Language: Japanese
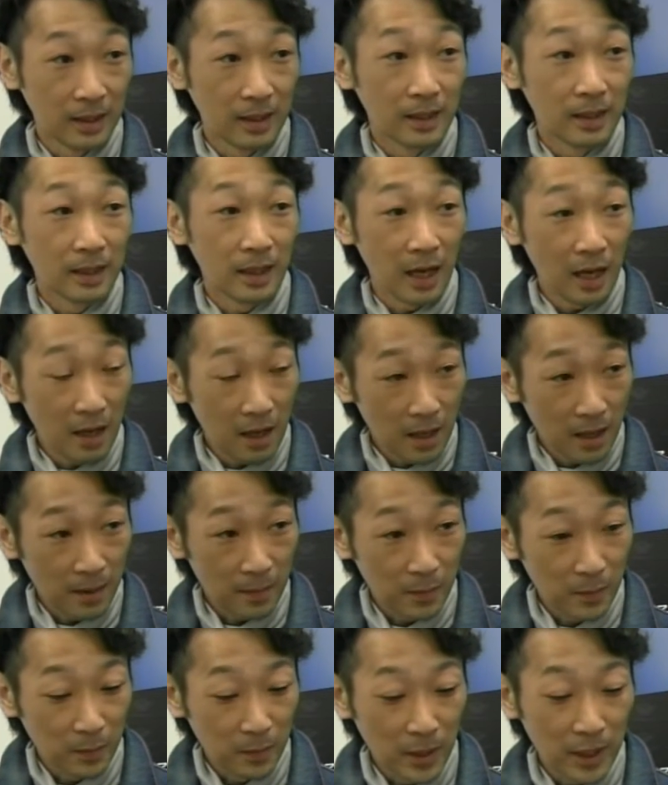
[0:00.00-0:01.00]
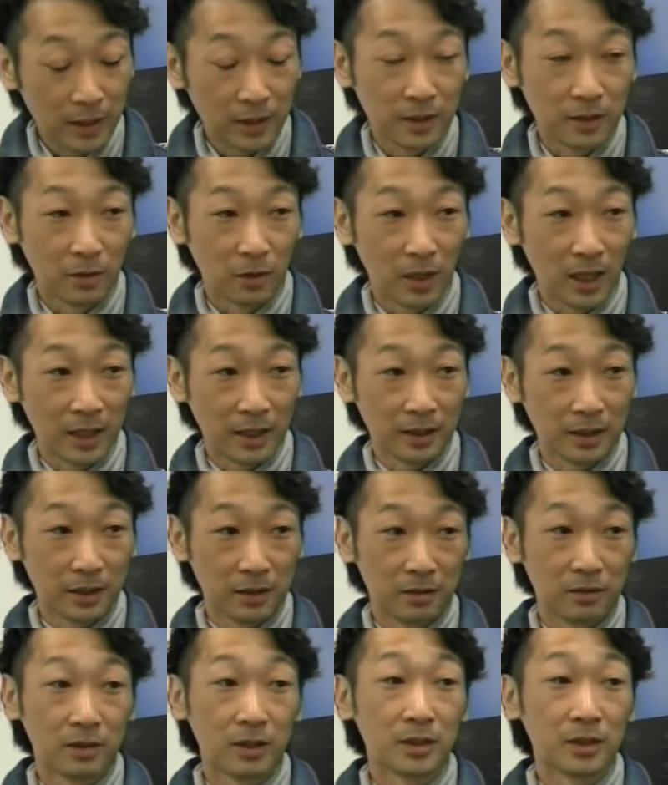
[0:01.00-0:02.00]
がメインに置かれてい
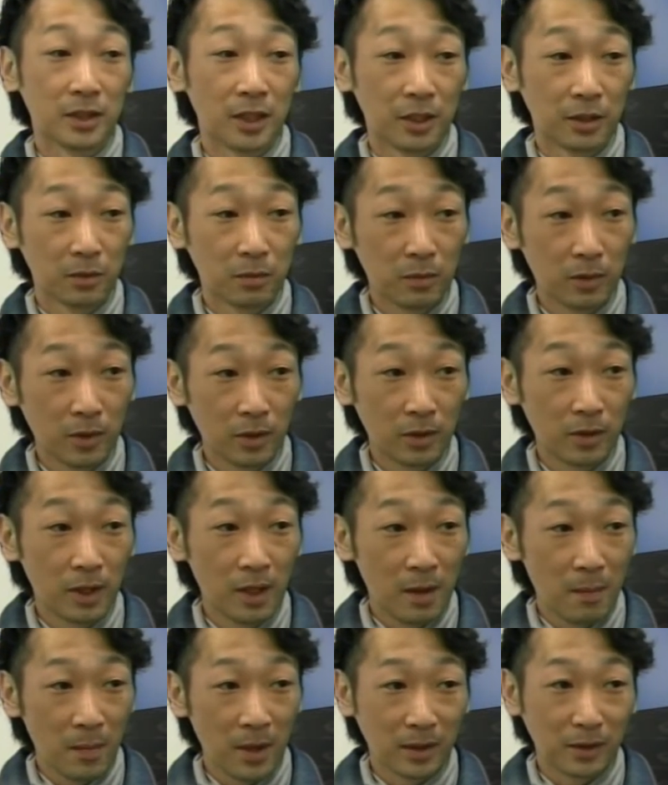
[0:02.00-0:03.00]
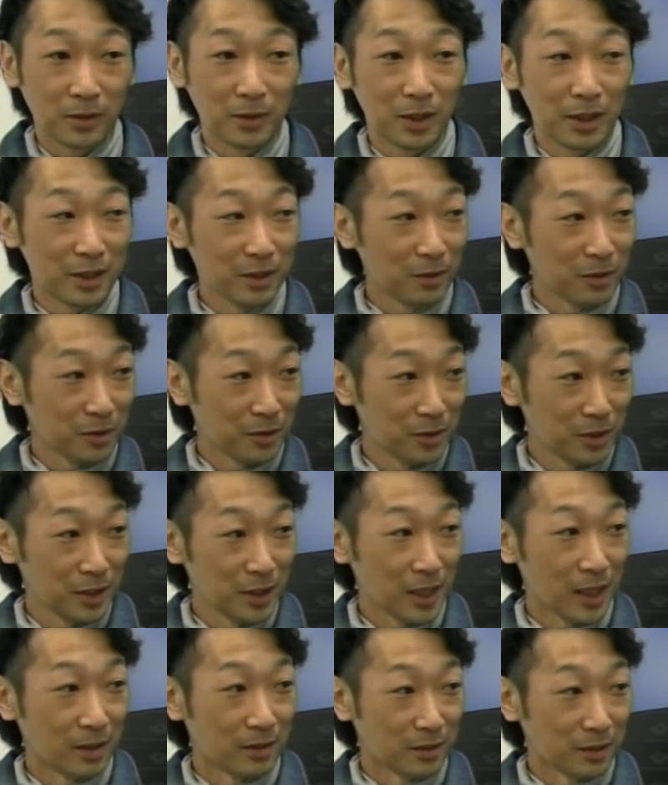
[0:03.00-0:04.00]
るんですけれども、まあ、隣の国
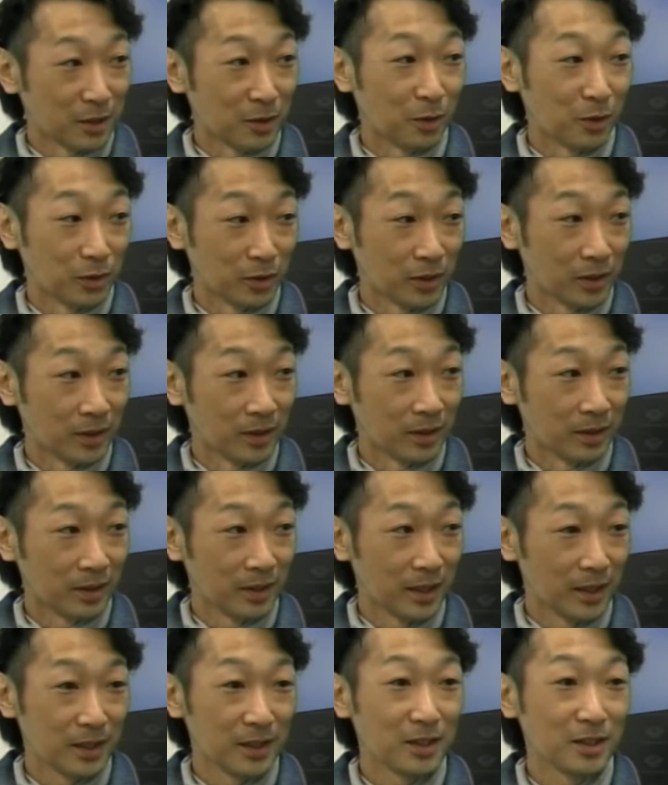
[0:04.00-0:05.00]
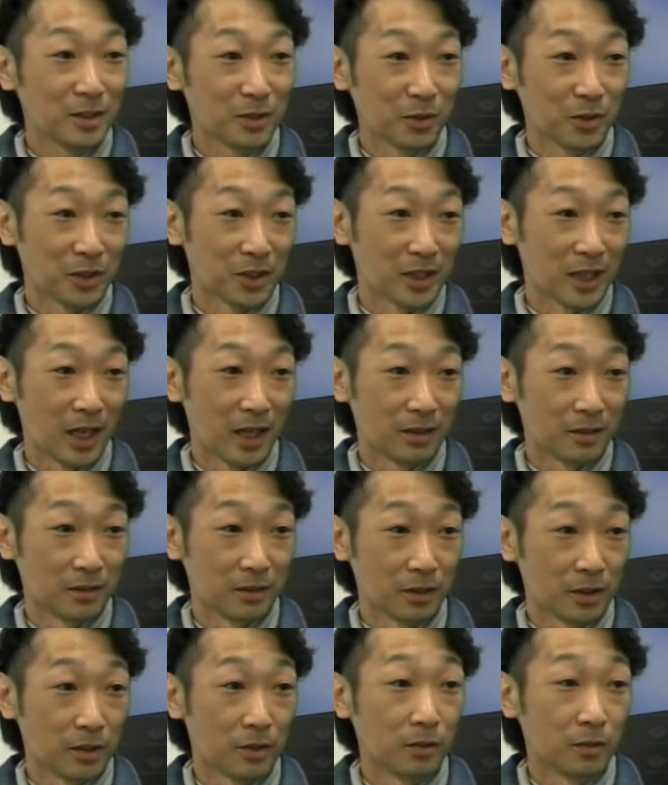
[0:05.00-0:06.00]
である日本でいい商品があるっ
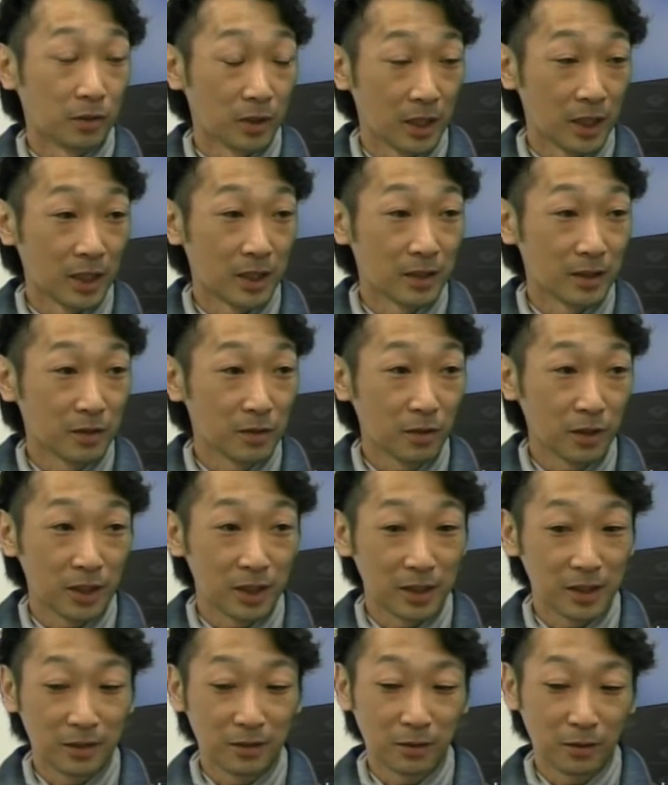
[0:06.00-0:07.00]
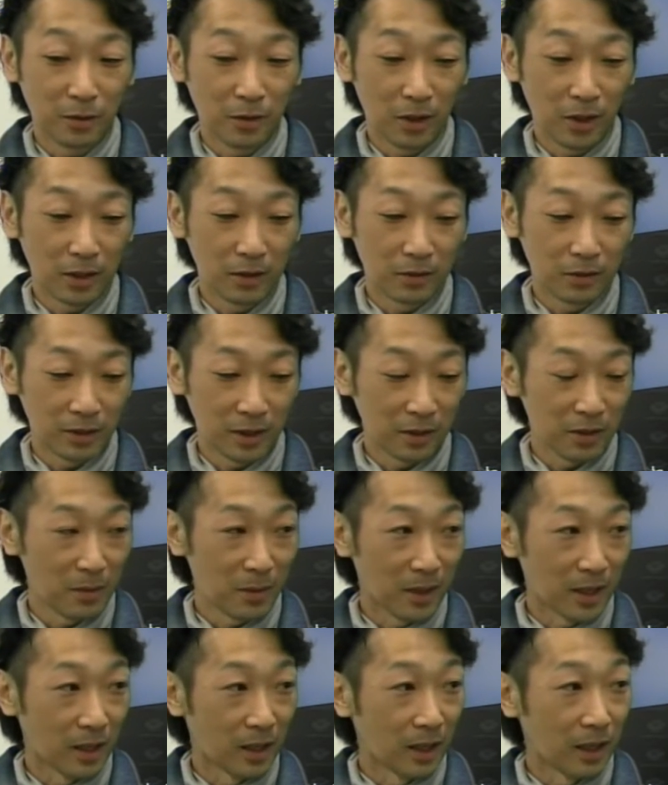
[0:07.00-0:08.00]
ていうので実は行くとあの例え
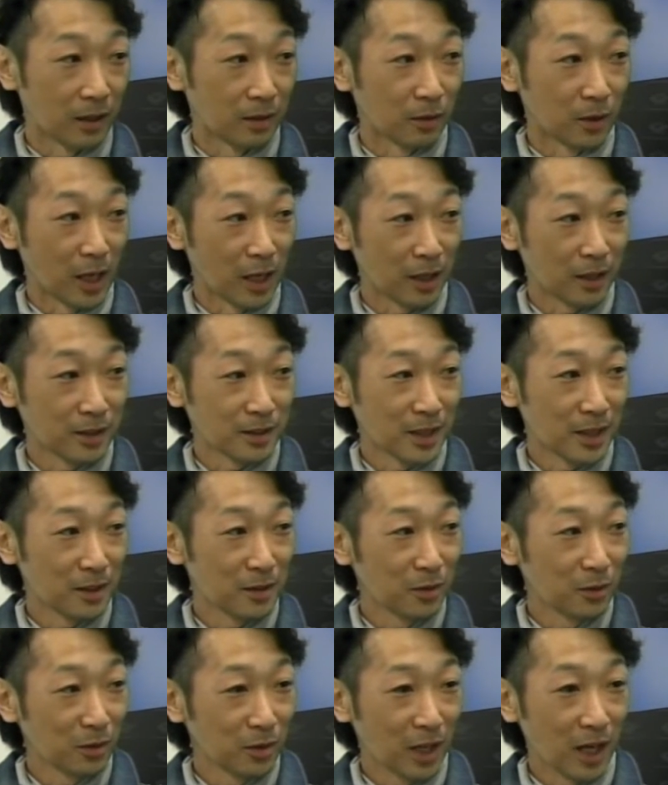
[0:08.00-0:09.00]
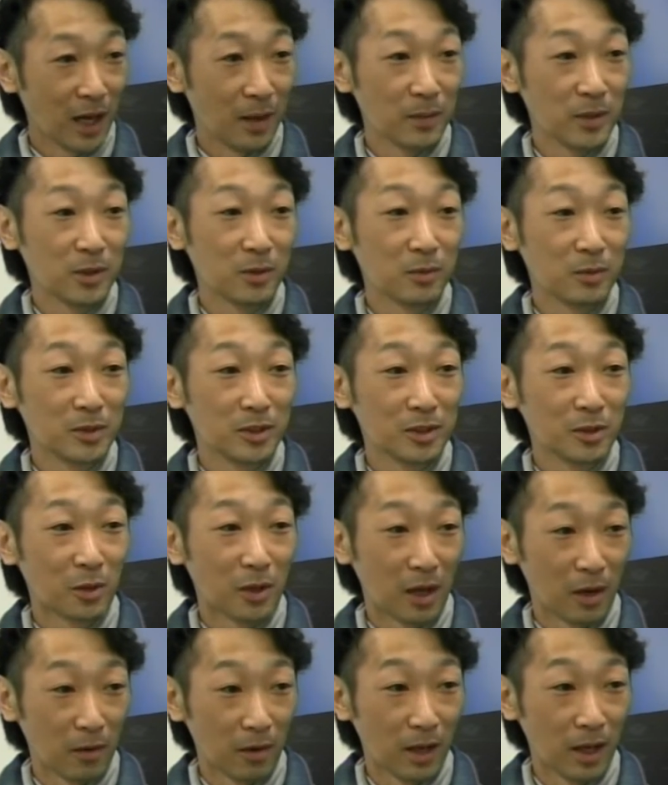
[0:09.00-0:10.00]
ばあの赤ちゃん用の紙おむつと
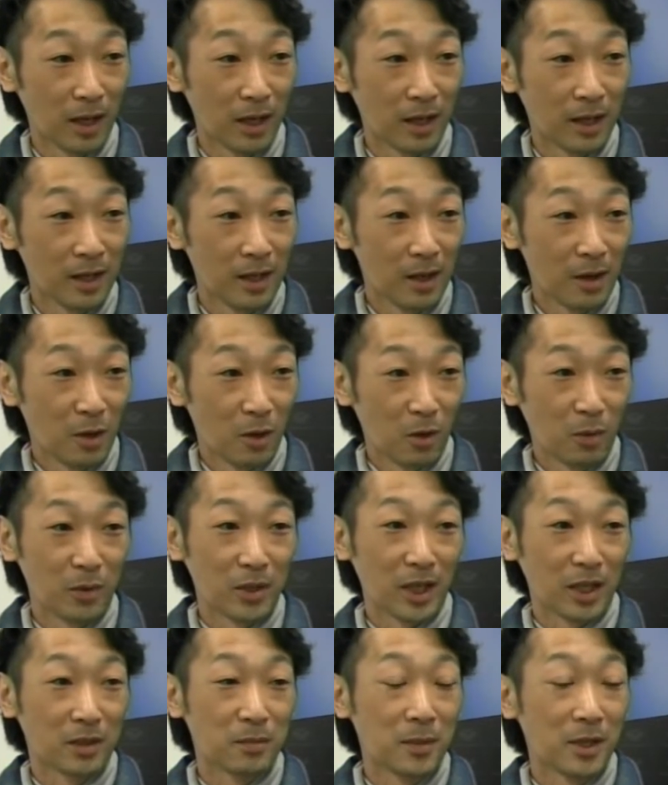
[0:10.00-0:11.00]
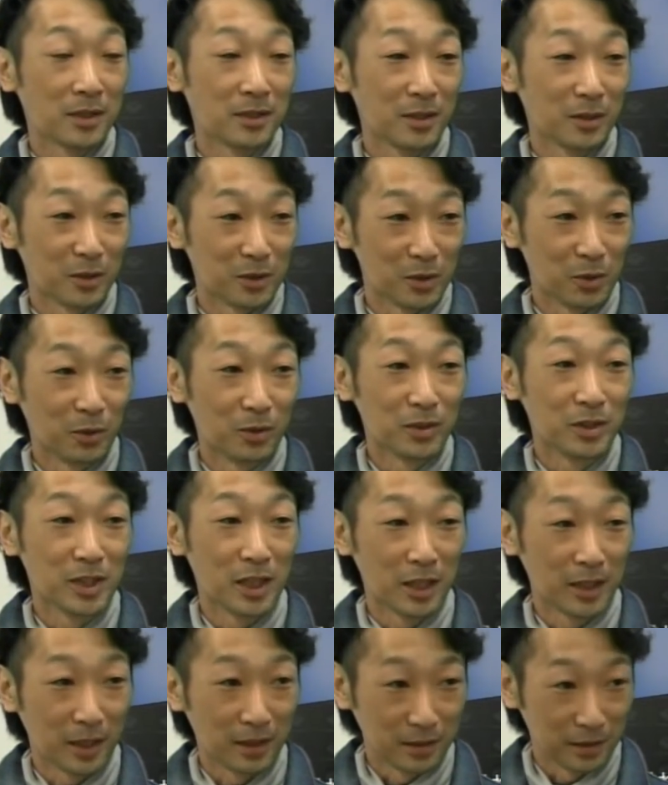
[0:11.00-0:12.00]
かは、うん、ほぼ100%日本
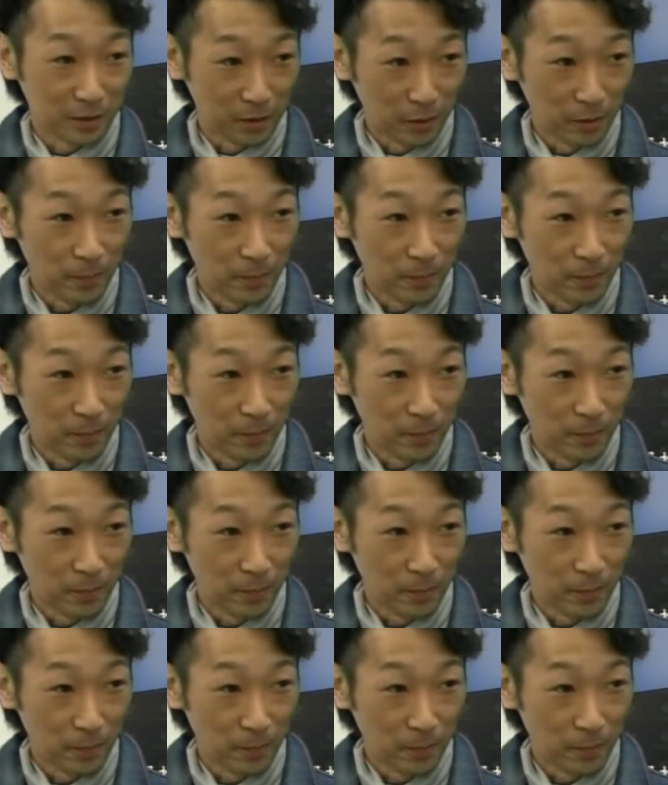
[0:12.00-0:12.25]
製なんですよ。う